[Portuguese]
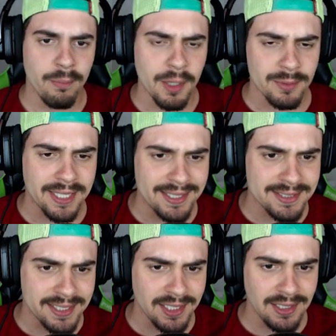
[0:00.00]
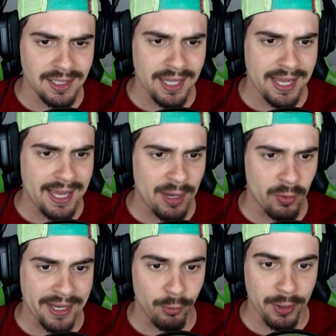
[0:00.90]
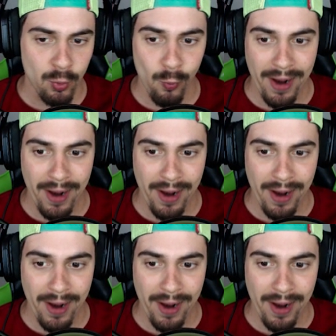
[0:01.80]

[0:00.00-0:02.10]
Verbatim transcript: Bora mudar a skin, é, eu quero ir com